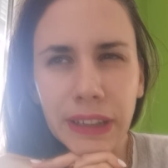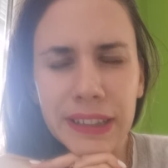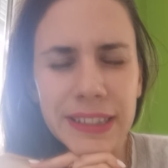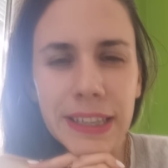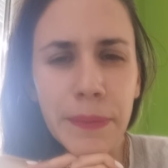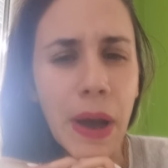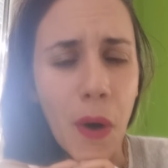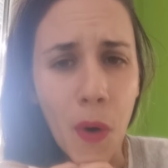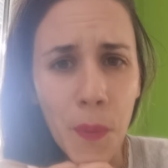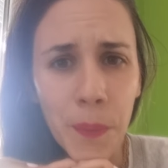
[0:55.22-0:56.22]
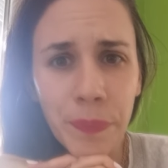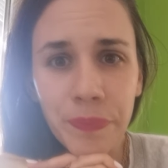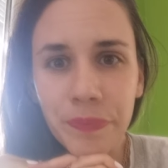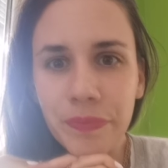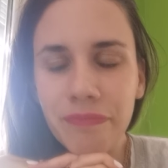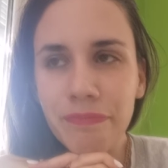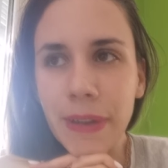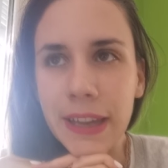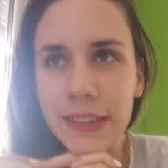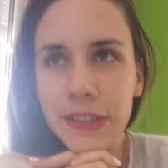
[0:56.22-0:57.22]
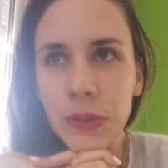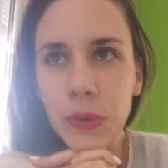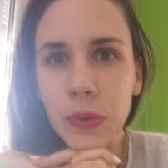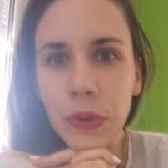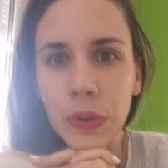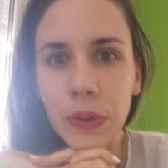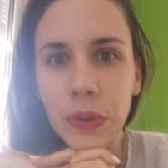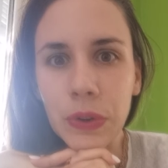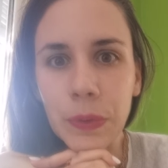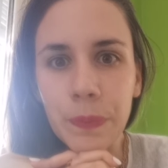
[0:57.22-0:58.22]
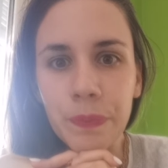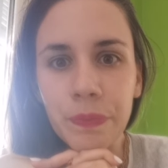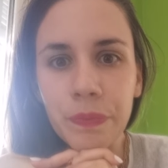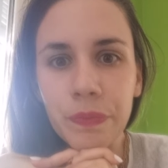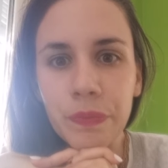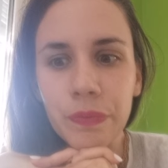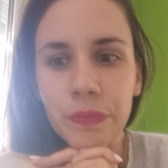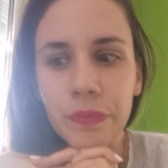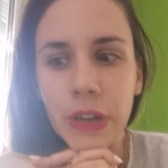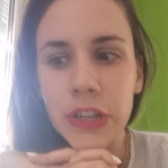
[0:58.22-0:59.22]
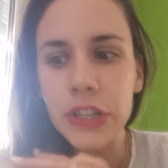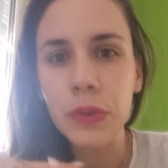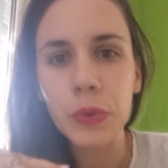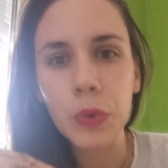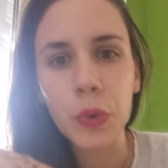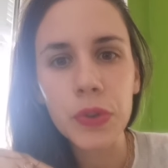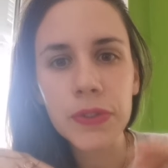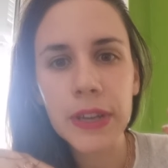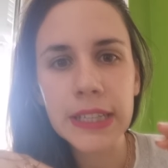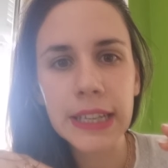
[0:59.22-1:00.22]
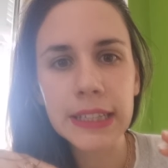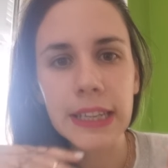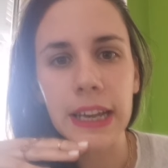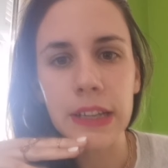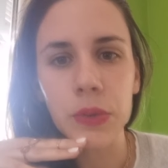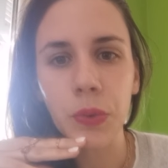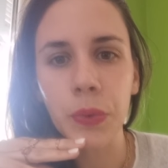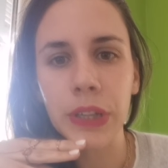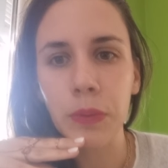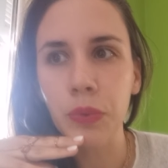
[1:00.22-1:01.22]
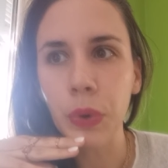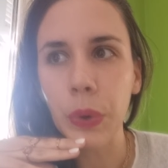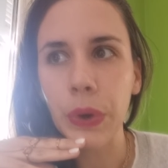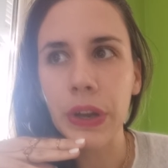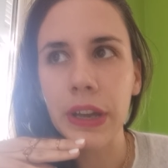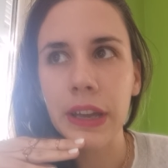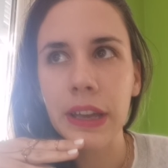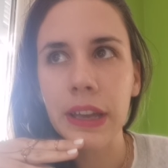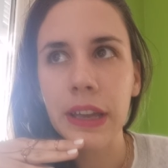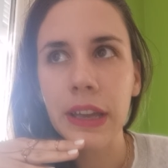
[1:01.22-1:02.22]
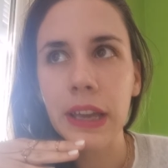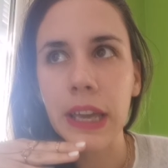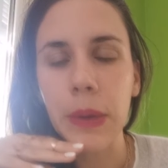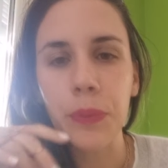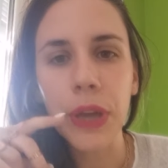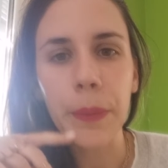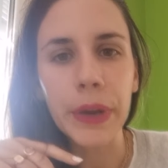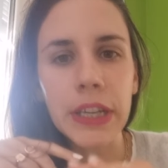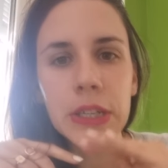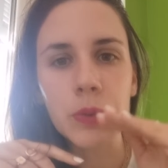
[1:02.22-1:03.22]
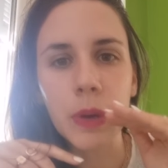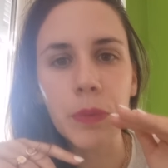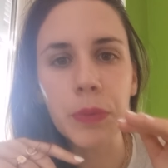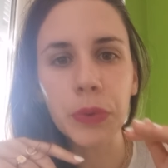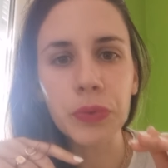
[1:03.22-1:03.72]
c'est marrant parce que euh, j'ai eu une grosse phase d'accélération au début. Et puis après, j'ai eu un moment de